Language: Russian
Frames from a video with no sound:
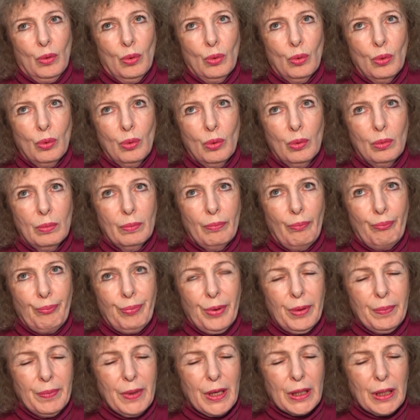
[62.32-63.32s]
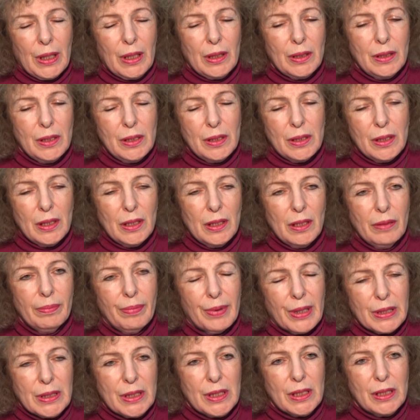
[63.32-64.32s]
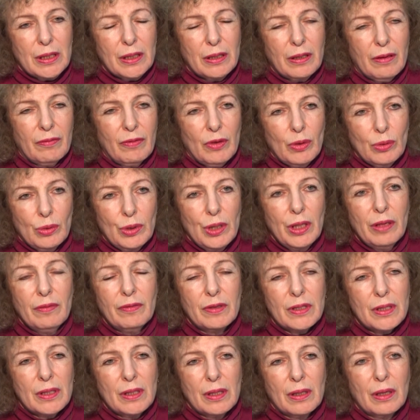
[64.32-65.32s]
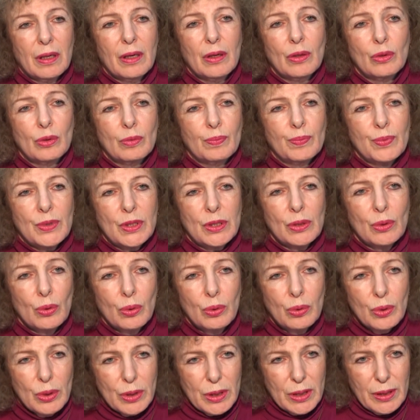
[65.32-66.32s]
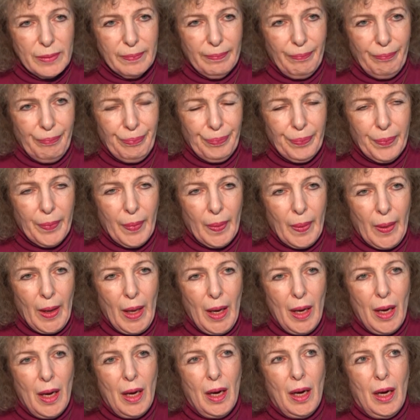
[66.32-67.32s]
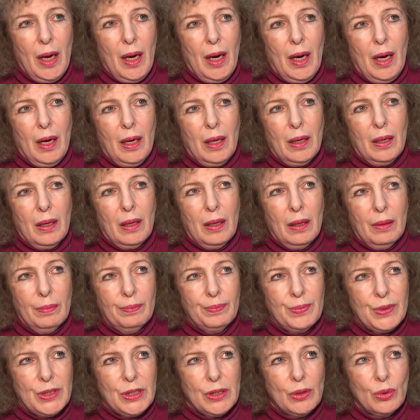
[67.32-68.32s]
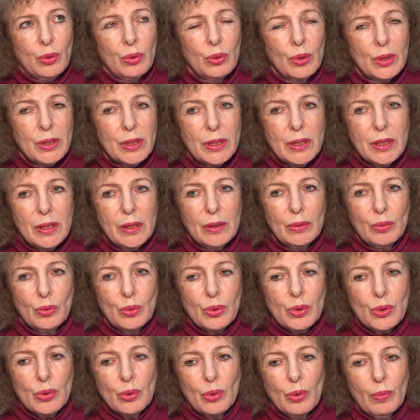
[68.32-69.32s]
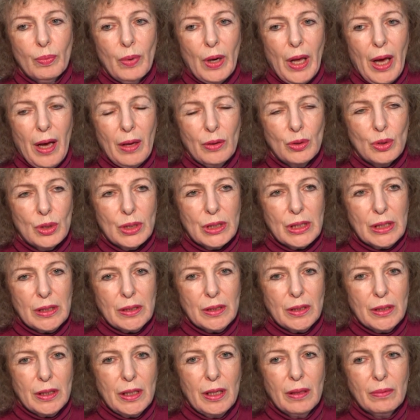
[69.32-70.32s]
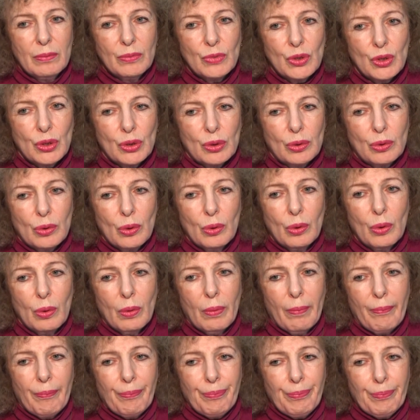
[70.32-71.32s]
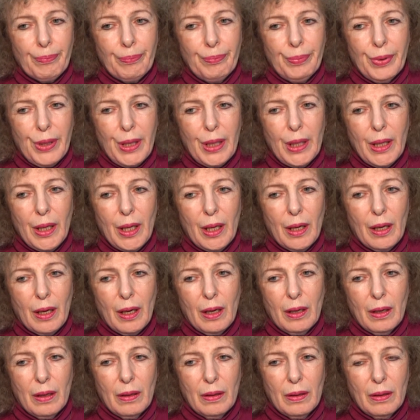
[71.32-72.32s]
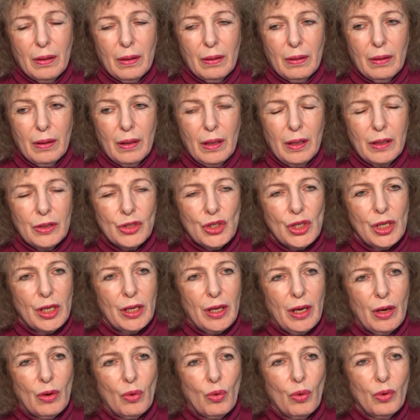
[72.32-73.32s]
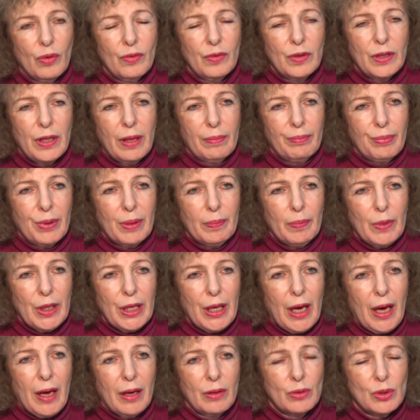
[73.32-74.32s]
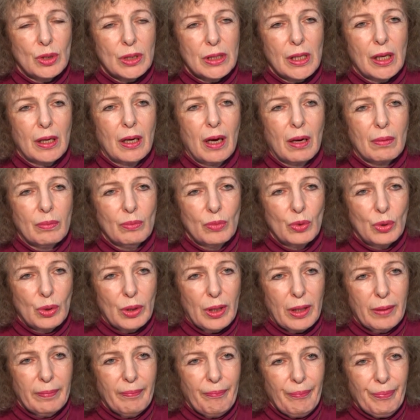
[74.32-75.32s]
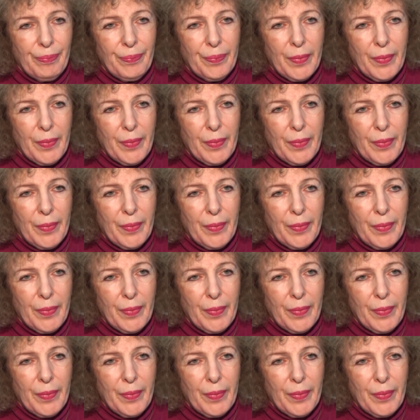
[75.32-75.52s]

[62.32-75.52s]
у примерно 10% людей возникают психозы. А, психозы усугубляются тем, что при а, лечении ковида применяются гормоны.